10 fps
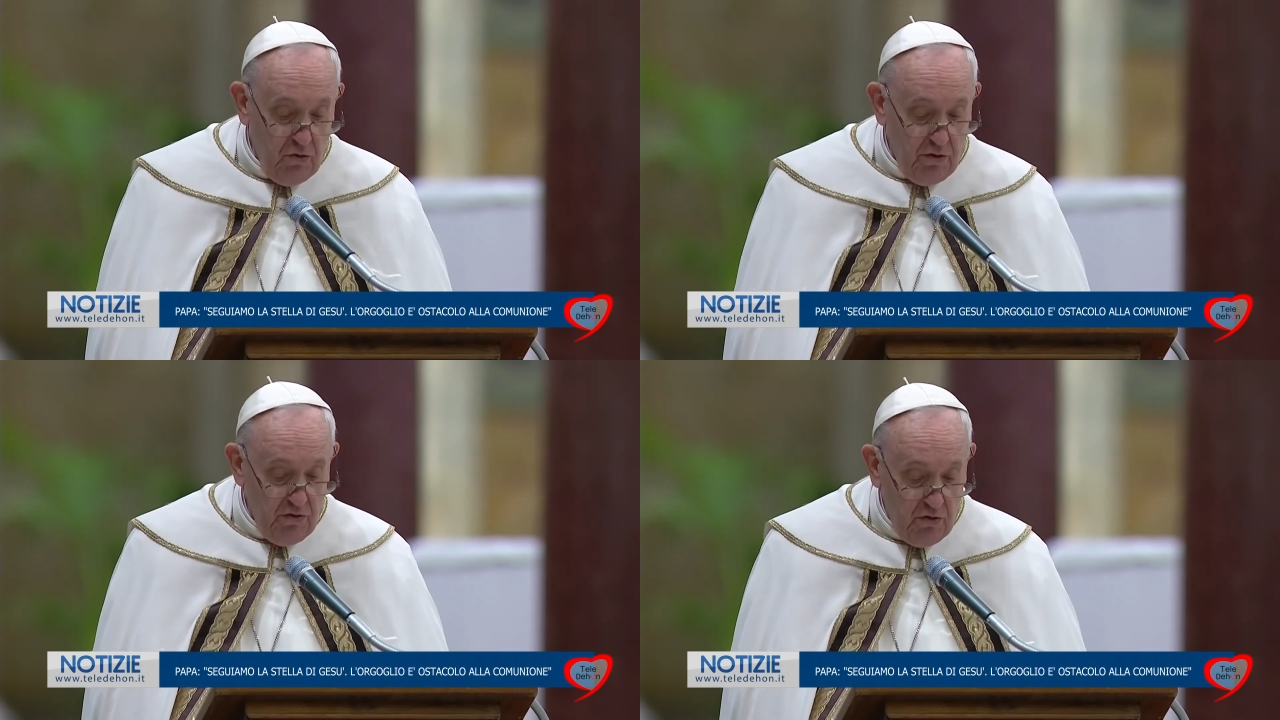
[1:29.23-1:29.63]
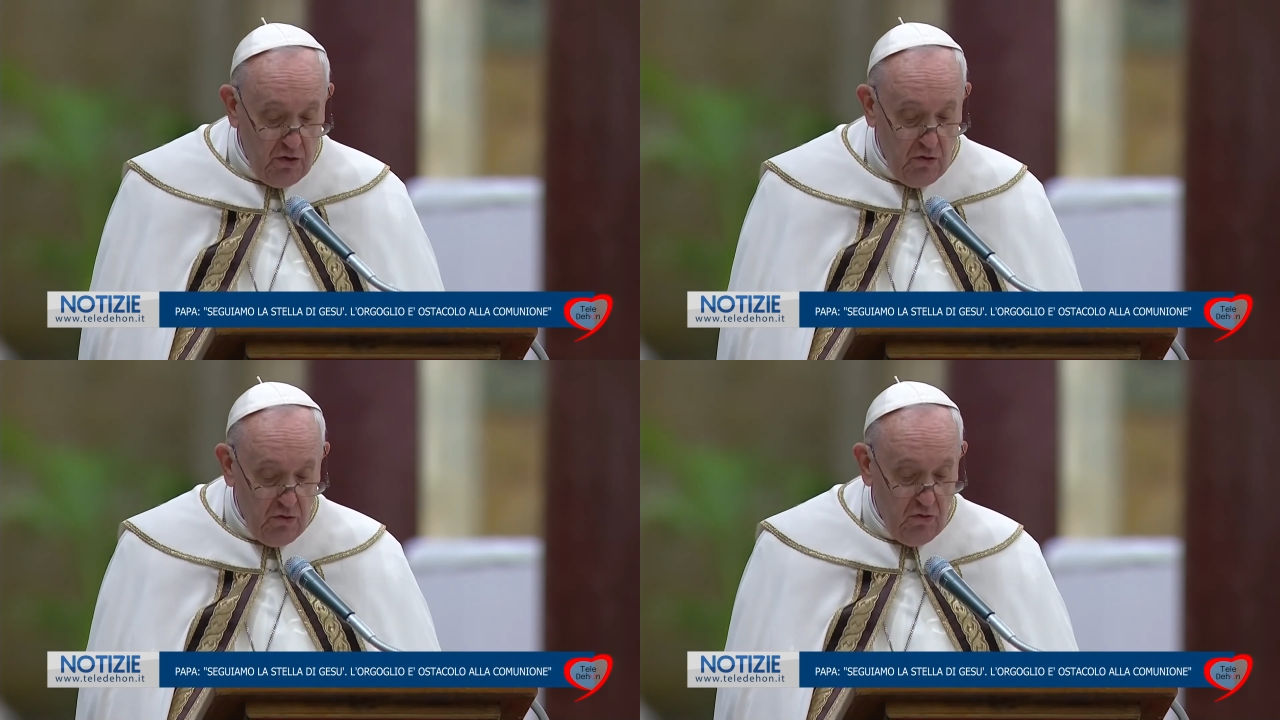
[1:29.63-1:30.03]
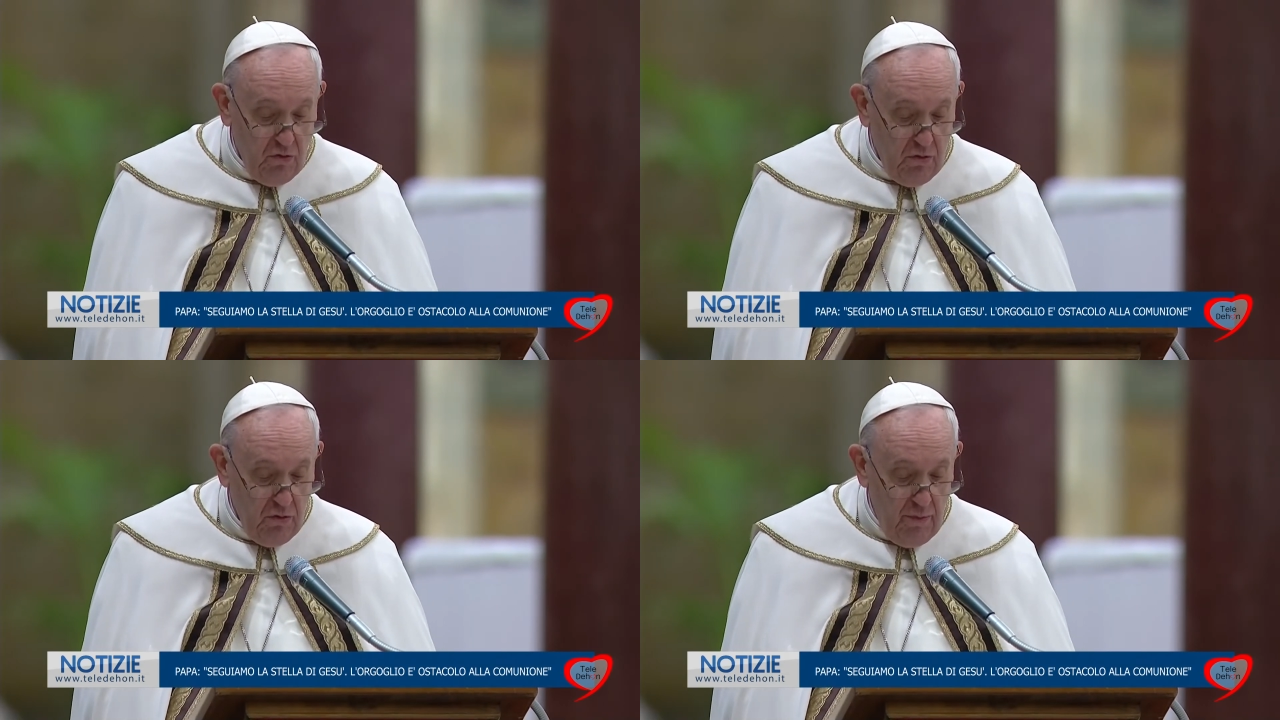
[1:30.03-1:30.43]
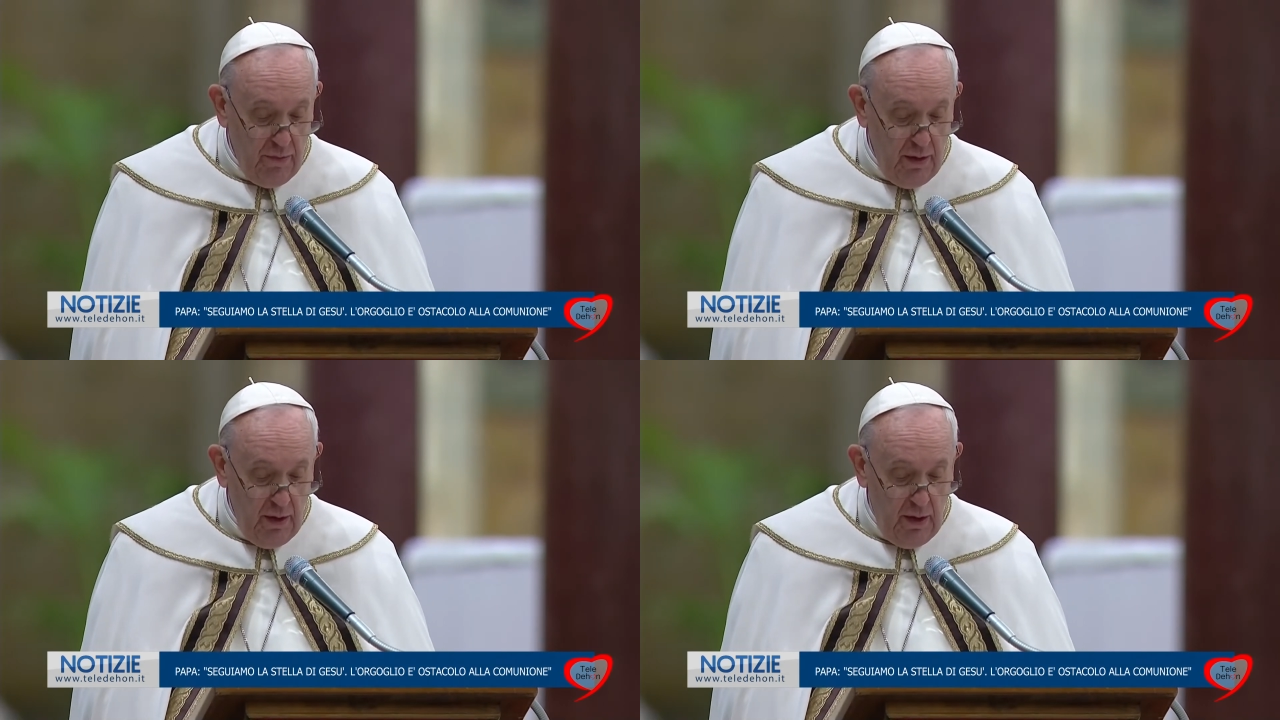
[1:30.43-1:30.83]
rischioso,
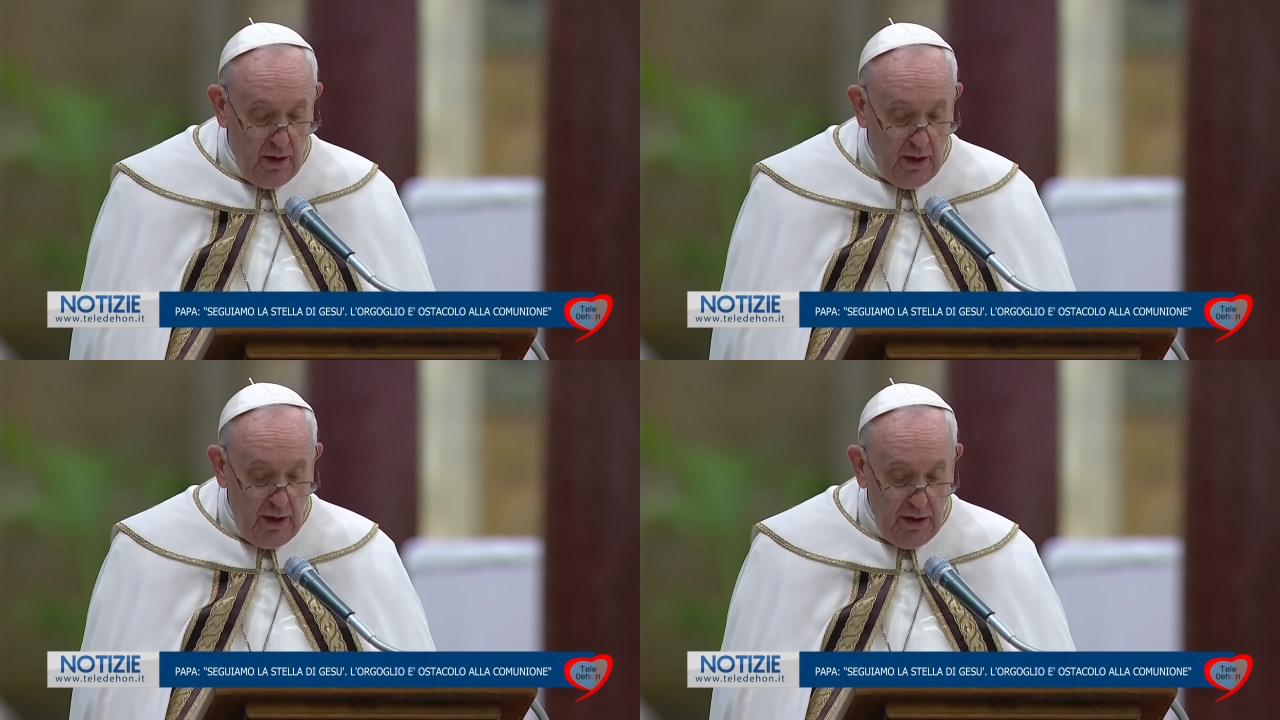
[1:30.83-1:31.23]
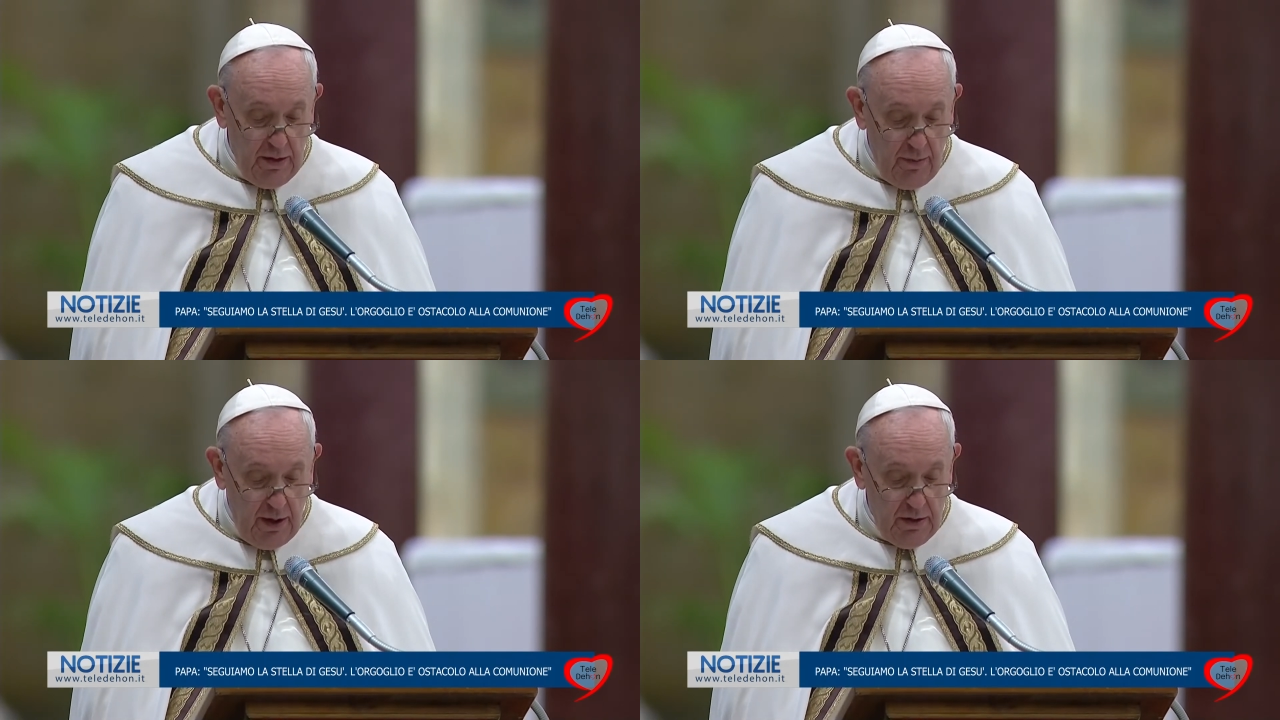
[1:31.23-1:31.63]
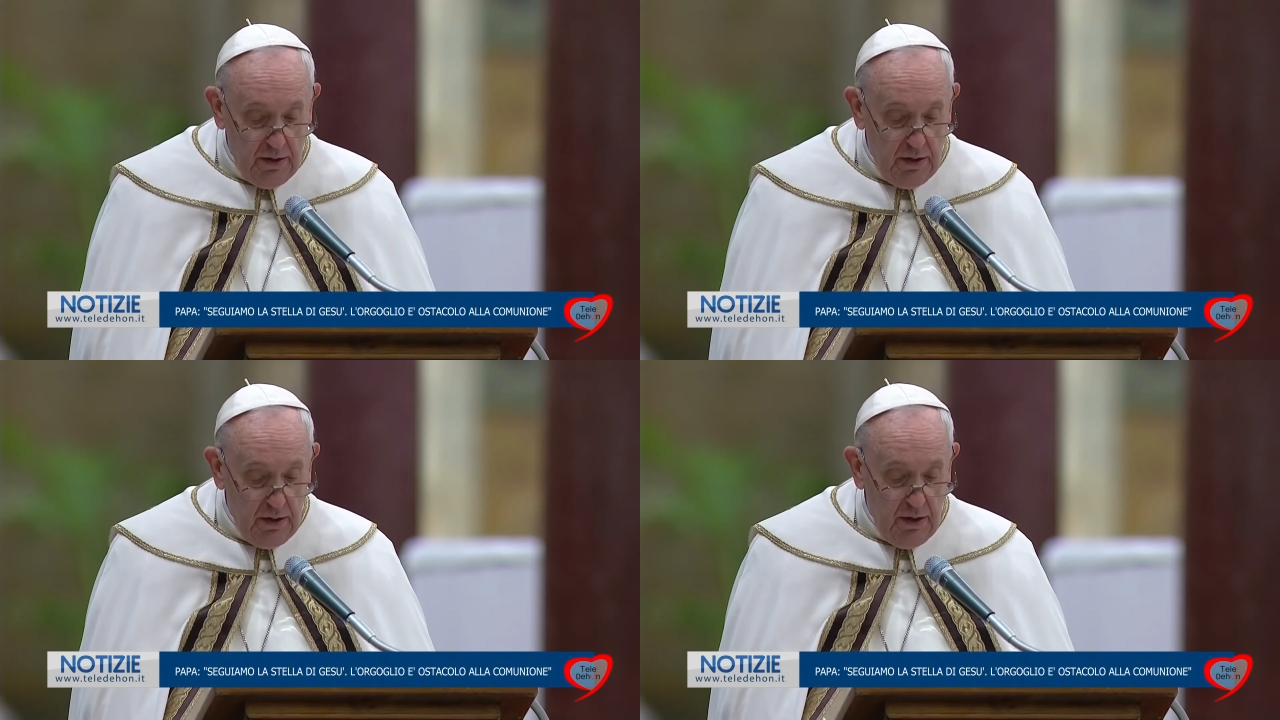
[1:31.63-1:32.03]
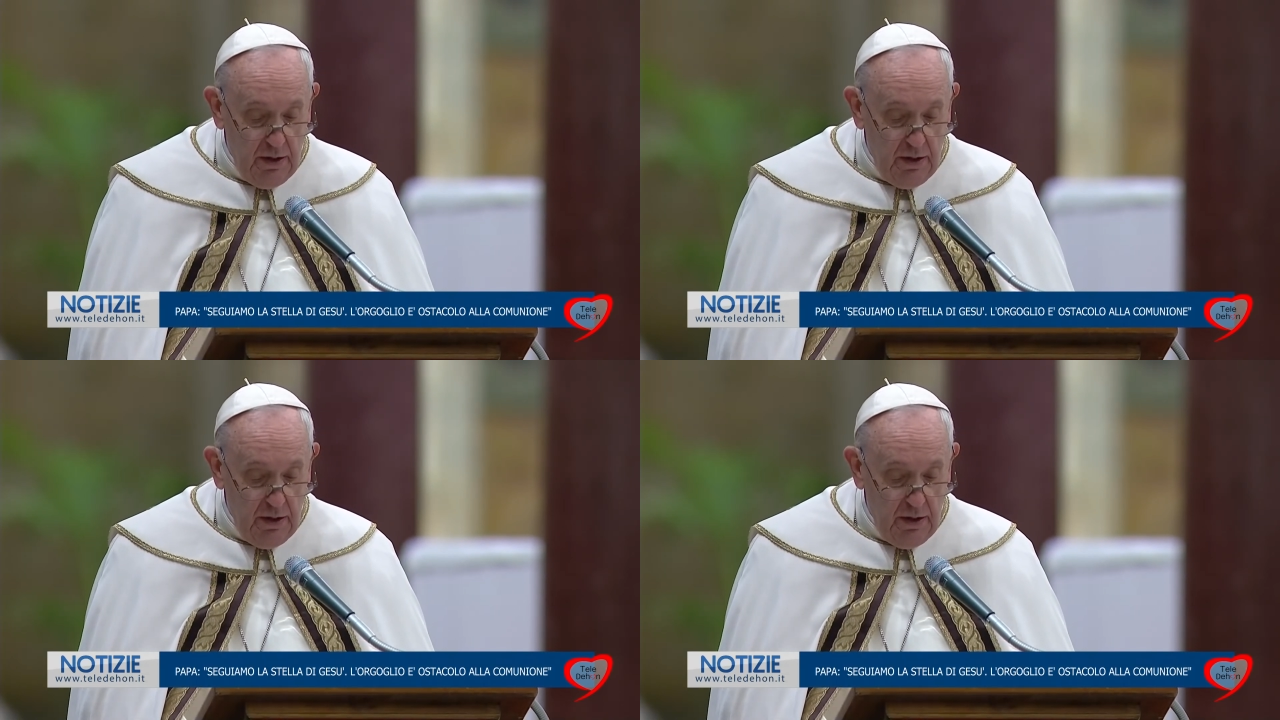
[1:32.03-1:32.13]
animati